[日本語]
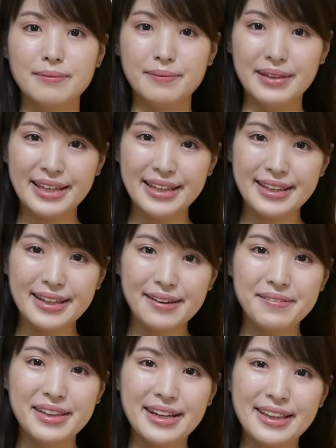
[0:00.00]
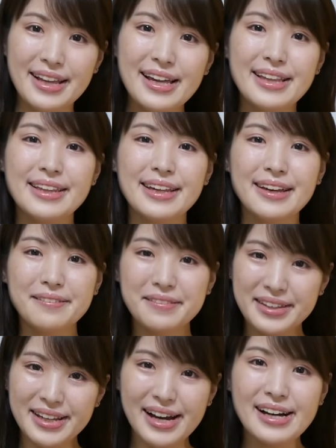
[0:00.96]
右四間飛車対四間
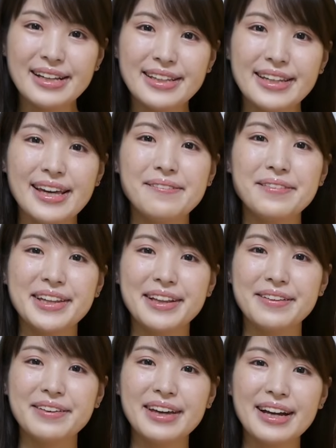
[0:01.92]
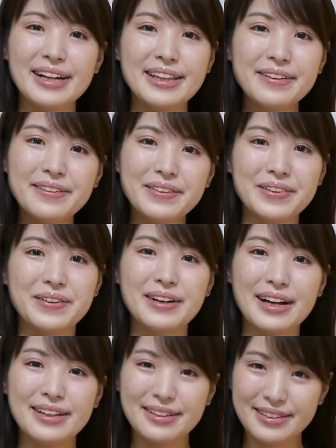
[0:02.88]
飛車、四間飛車の受け方をご紹
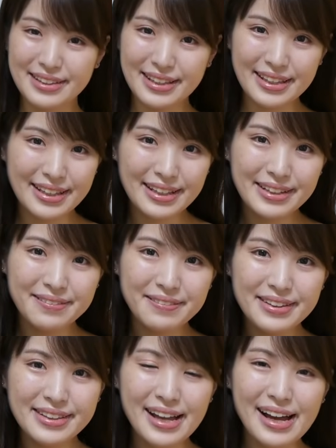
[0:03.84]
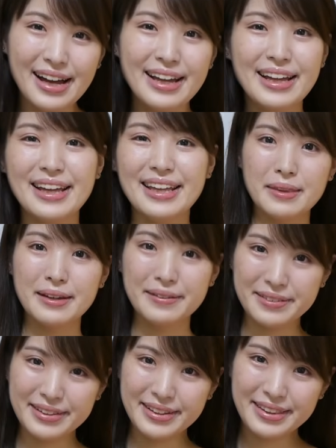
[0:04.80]
介させていただきました。
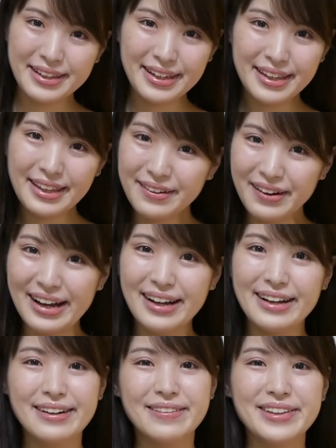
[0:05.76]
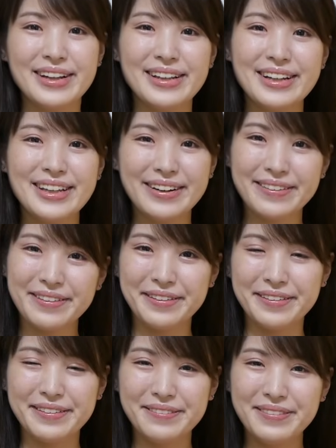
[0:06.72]
個人的には幼き
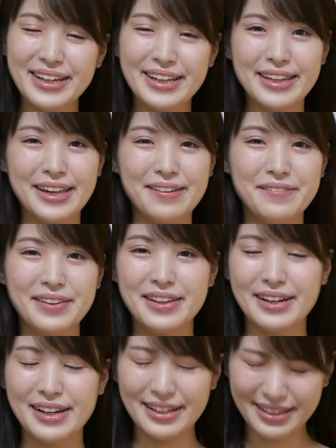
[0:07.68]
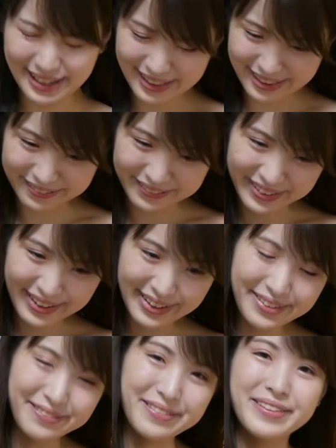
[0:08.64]
頃右四間飛車に何度も
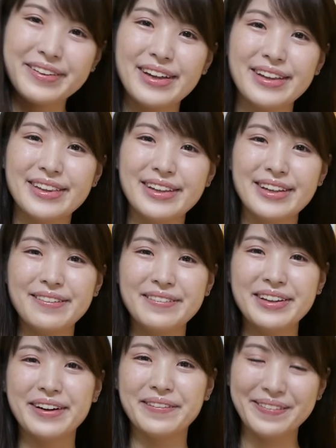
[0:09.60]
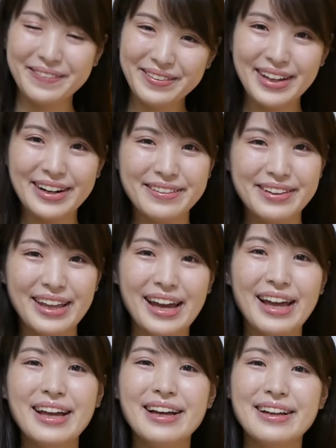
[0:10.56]
何度も悔しい涙を飲んだので、
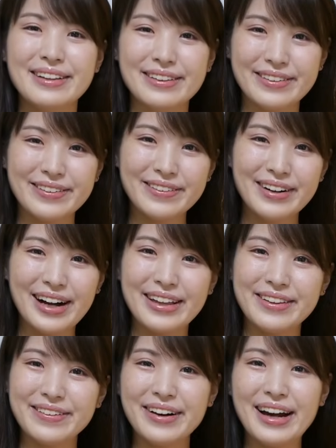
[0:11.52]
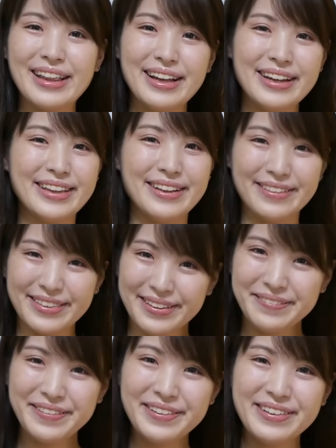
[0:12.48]
今回紹介できてとて
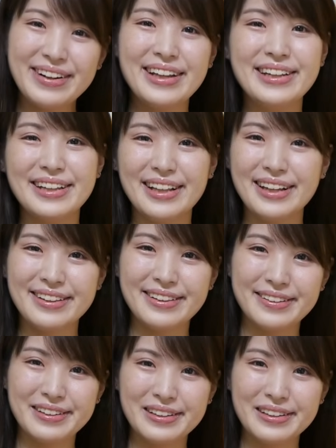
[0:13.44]
も嬉しいです。